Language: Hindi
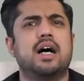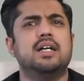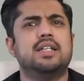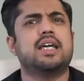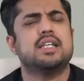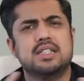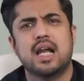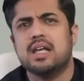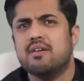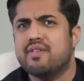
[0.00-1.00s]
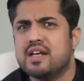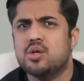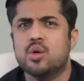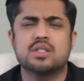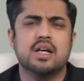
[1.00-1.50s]
का या किस तरह की
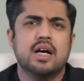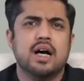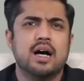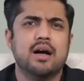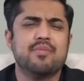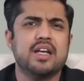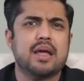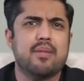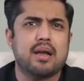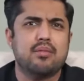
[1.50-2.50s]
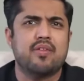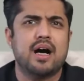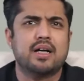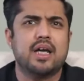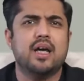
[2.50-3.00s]
वीडियोस इनके बारे में
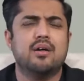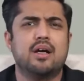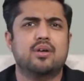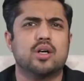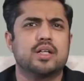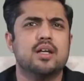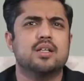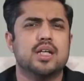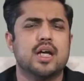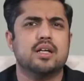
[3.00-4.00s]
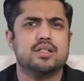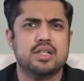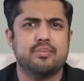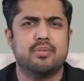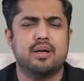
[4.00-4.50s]
वहाँ के कंटेंट क्रिएटर्स
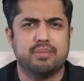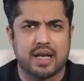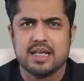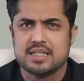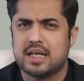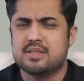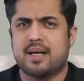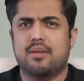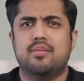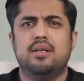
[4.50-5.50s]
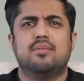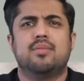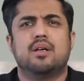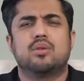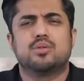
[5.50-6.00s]
ने बनाई ज़रा इस बारे में भी
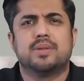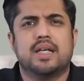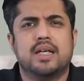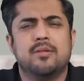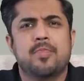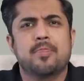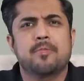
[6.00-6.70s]
कुछ बताइए